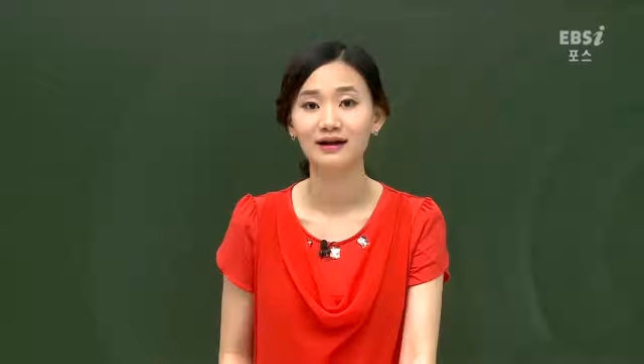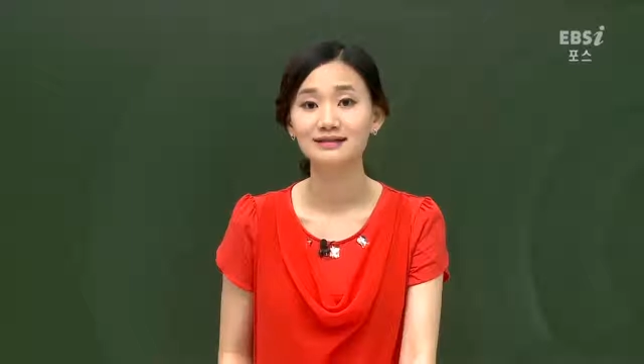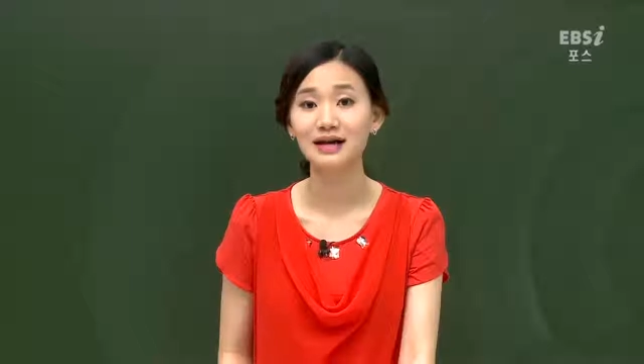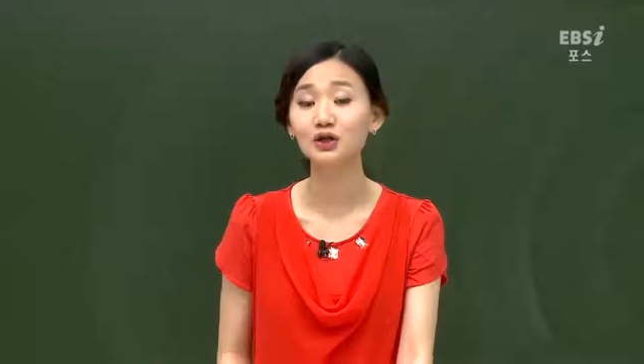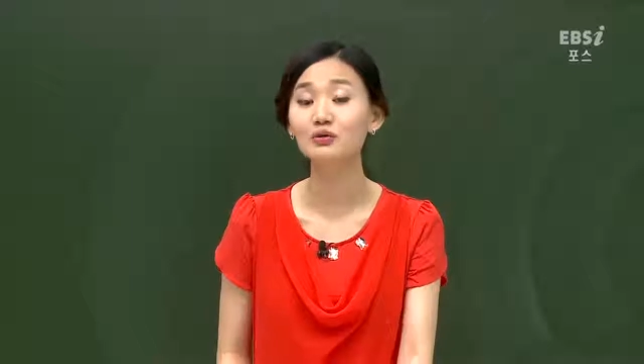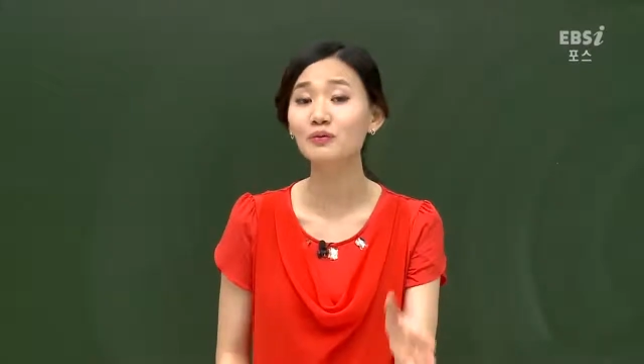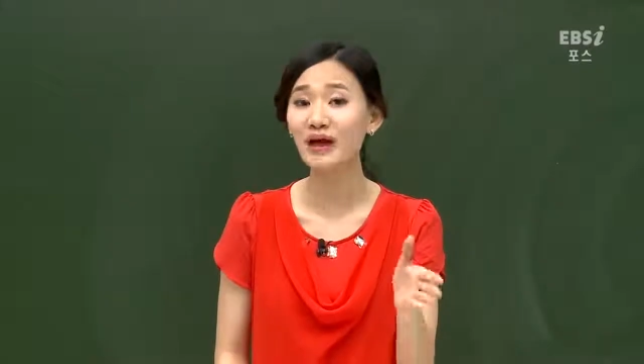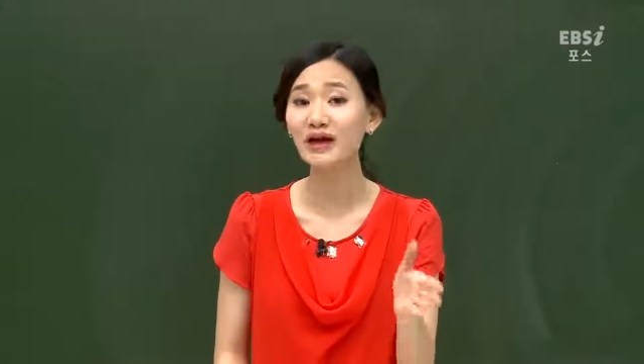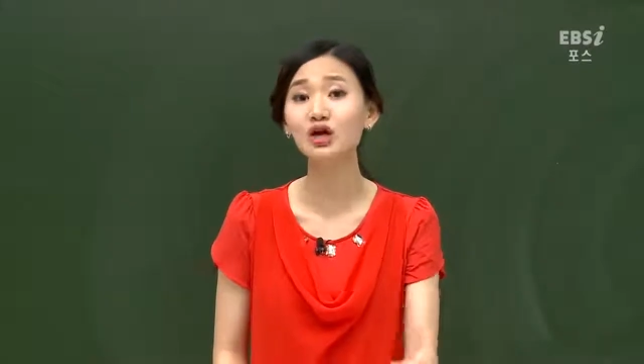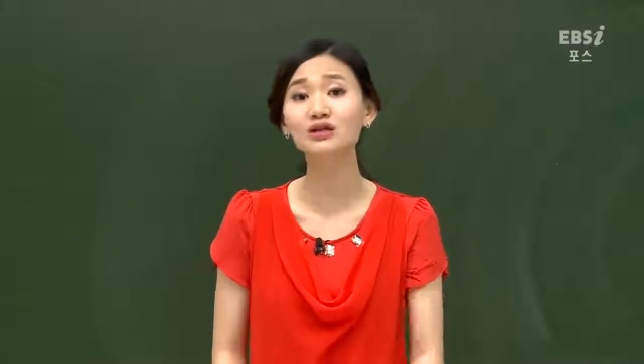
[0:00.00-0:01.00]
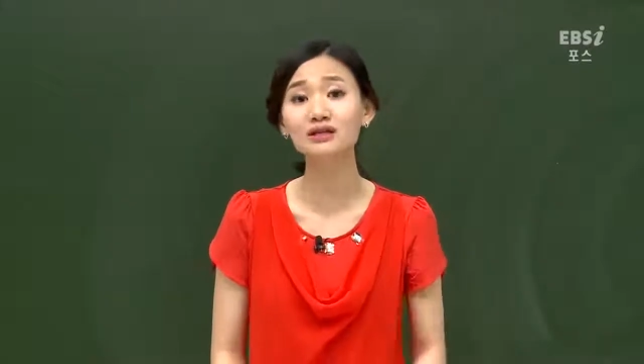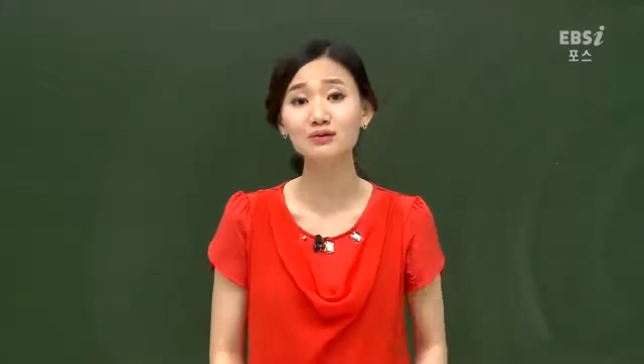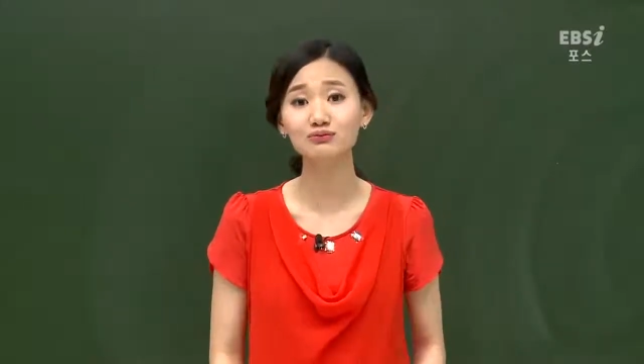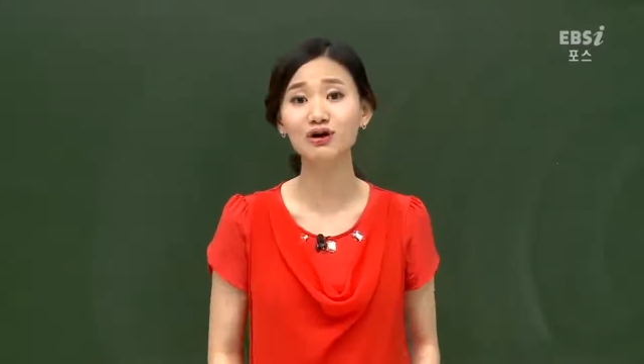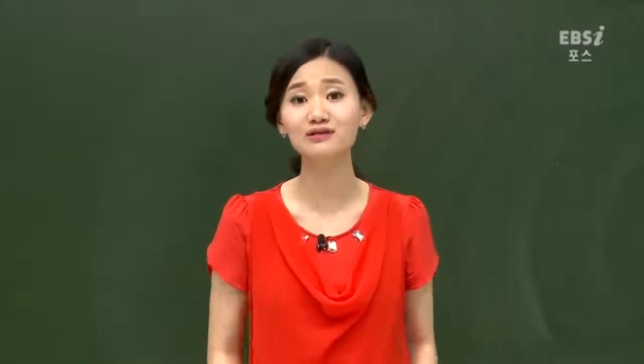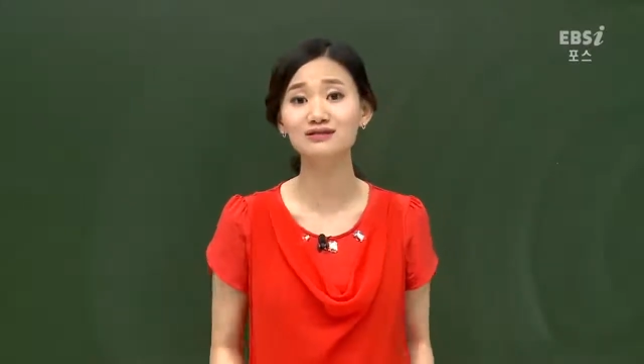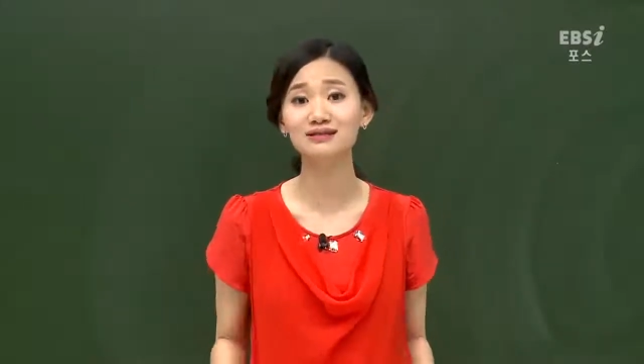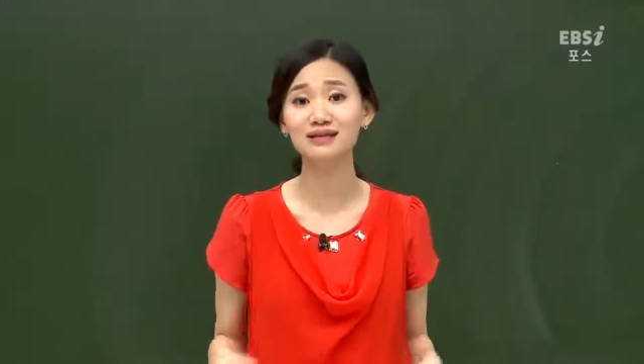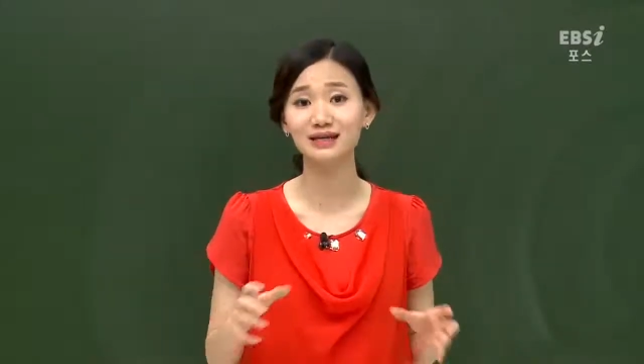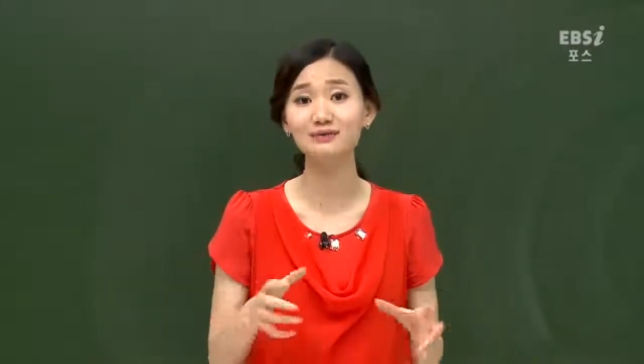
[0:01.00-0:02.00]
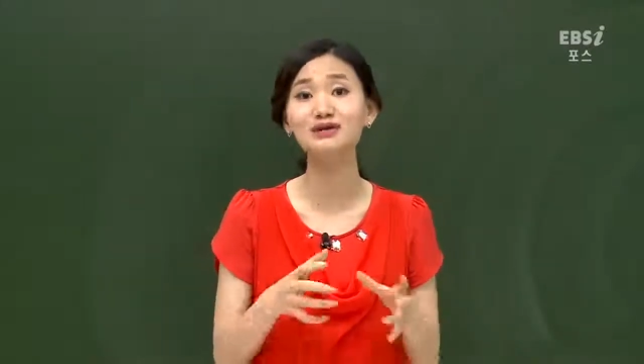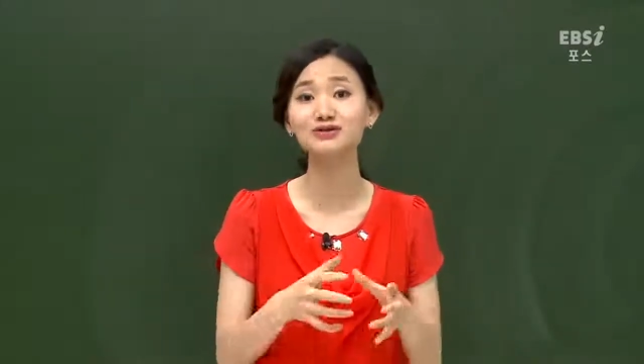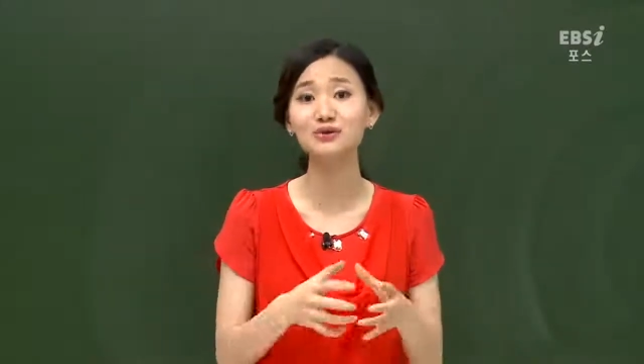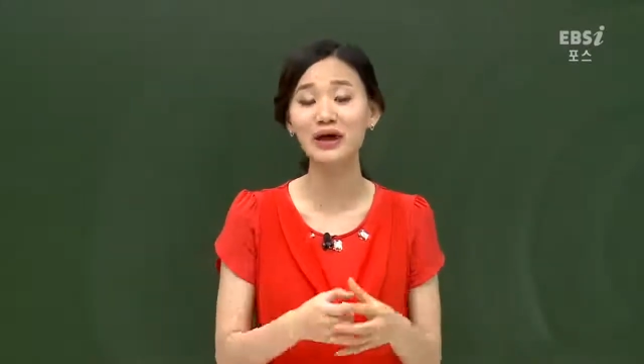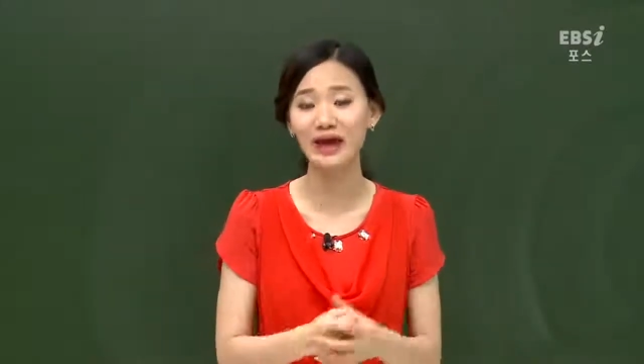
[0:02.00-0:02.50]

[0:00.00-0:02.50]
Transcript: 자 그러면 패러디가 무엇인지 이미지로